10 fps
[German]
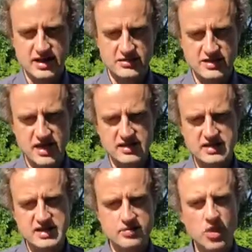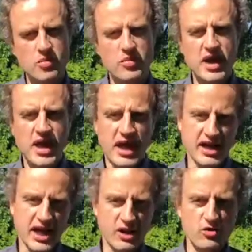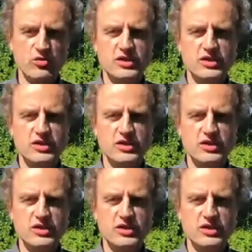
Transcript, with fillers: Also es handelt sich immer um Erkrankungen,